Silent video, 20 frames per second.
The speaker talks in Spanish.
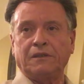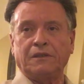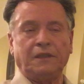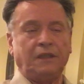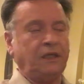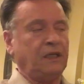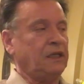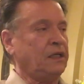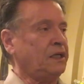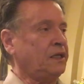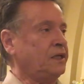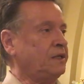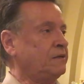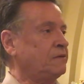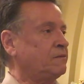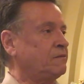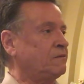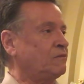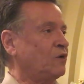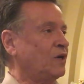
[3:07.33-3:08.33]

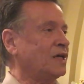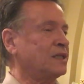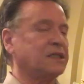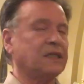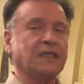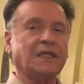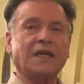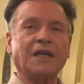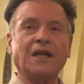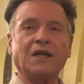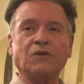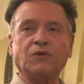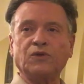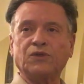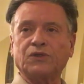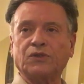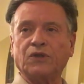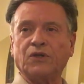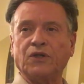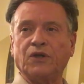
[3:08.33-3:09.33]
Y voy a tener el
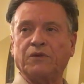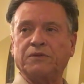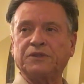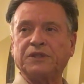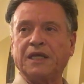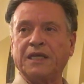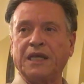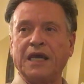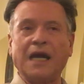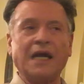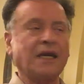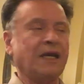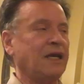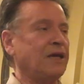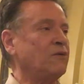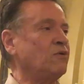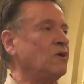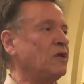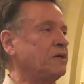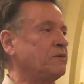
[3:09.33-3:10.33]
gusto de
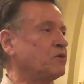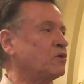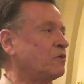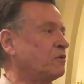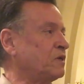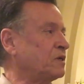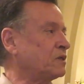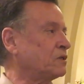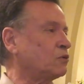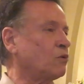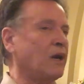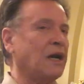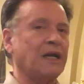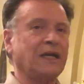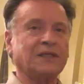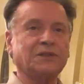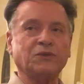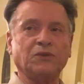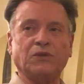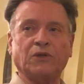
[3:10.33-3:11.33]
obsequiarle un libro
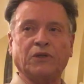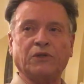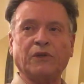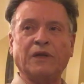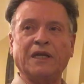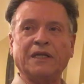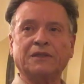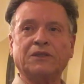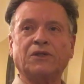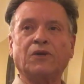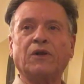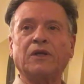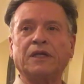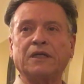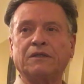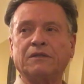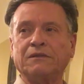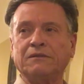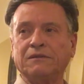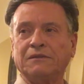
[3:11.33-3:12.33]
virtual a su correo
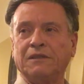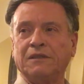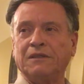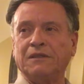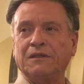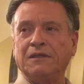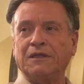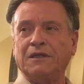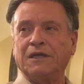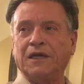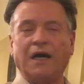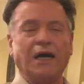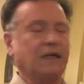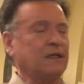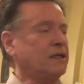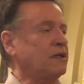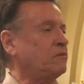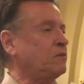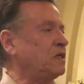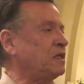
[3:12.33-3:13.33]
electrónico,
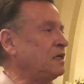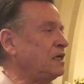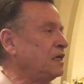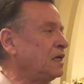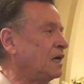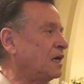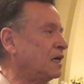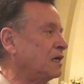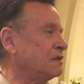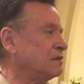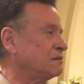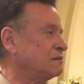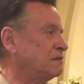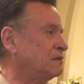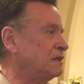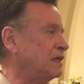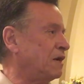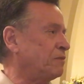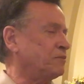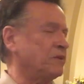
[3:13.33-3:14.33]
al que me
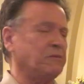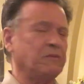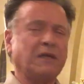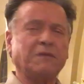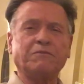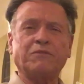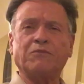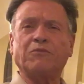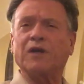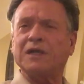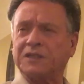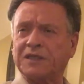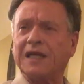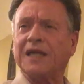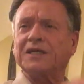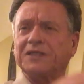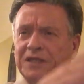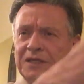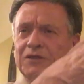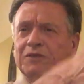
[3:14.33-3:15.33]
diga la primera... Voy a
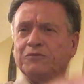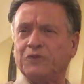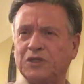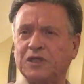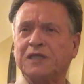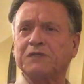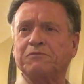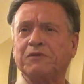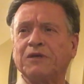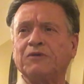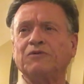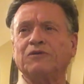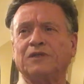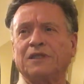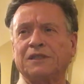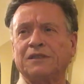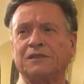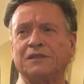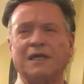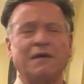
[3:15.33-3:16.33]
estar haciendo muchas
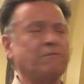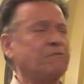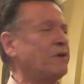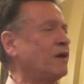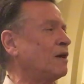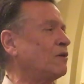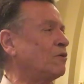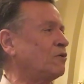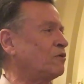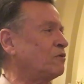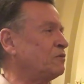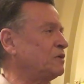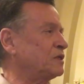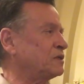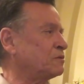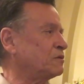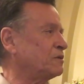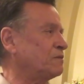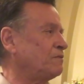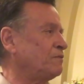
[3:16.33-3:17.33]
preguntas, siempre hago lo
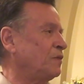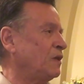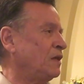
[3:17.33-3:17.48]
mismo.